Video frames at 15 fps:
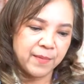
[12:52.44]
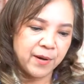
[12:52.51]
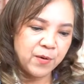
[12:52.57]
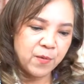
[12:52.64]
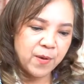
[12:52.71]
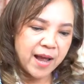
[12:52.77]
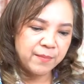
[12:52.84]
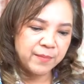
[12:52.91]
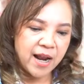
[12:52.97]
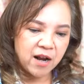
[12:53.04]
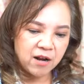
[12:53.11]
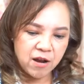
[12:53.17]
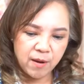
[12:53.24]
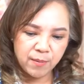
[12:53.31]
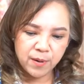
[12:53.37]
มาดูความรั
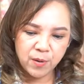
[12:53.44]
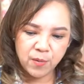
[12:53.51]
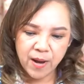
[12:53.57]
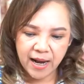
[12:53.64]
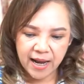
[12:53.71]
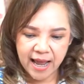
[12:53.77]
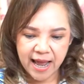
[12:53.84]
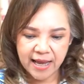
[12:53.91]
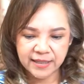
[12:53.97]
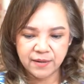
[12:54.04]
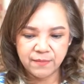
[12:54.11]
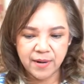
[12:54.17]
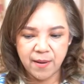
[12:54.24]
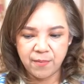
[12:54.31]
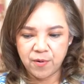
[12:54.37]
กครอบครัวค่ะ
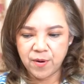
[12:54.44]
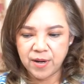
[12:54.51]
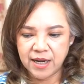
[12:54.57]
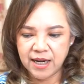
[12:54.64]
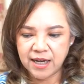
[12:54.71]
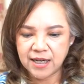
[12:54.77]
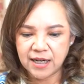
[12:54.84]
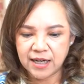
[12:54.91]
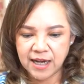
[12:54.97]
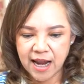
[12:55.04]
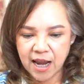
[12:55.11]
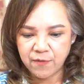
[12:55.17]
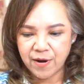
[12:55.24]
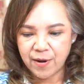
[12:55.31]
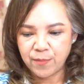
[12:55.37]
สำหรับคนที่เกิด
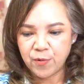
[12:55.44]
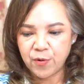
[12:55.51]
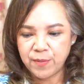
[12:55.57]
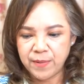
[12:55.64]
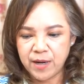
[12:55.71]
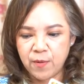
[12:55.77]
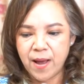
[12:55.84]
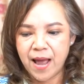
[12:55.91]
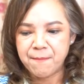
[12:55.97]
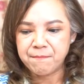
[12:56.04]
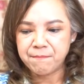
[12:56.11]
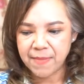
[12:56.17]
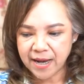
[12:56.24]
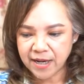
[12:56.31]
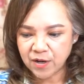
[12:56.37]
ในวันพุธมีความ
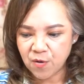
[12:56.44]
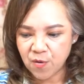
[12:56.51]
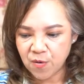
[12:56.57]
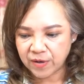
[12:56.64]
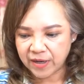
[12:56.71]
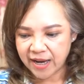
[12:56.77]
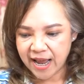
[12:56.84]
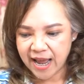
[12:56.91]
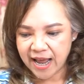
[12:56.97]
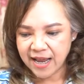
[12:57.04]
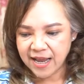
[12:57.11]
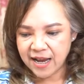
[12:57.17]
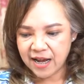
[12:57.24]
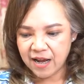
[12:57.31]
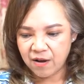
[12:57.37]
มั่นคงนะคะ
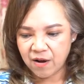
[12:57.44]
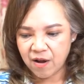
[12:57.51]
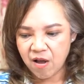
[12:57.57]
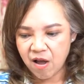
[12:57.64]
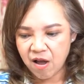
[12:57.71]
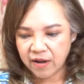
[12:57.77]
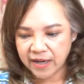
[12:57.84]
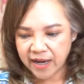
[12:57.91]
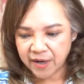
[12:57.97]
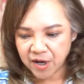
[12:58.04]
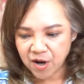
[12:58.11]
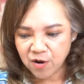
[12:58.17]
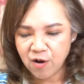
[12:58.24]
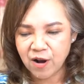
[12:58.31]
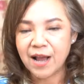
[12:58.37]
แล้วก็ใน
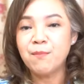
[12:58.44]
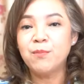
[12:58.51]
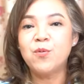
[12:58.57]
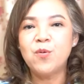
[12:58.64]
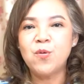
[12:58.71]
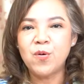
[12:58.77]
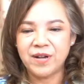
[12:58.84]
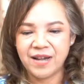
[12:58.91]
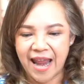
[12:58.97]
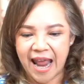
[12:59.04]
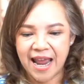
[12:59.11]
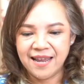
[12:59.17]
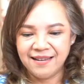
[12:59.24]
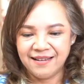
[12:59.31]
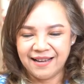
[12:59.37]
เรื่องของคำพูด
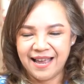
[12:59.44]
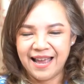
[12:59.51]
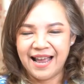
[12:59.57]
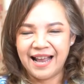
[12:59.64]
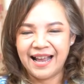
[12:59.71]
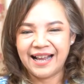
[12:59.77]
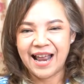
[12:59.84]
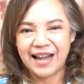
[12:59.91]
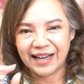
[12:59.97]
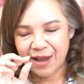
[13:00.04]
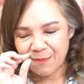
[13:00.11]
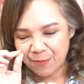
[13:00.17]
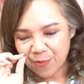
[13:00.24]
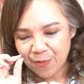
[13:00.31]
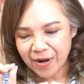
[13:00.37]
นะการ
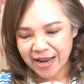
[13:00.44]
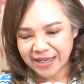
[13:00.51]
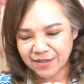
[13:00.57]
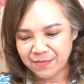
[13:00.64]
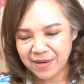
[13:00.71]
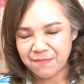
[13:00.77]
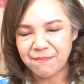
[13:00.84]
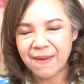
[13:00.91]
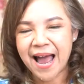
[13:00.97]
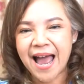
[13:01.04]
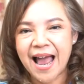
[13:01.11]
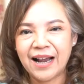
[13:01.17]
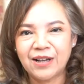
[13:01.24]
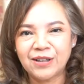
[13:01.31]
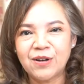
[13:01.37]
คำพูดอาจจะมี
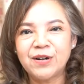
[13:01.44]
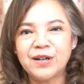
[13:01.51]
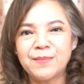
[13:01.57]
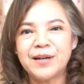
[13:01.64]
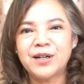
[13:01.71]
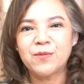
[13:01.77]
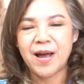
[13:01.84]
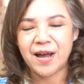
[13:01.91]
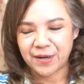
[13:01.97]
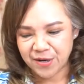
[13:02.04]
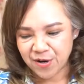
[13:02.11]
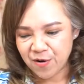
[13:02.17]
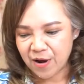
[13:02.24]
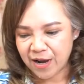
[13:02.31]
บ้างก็ต้องระมัดระวังเรื่อง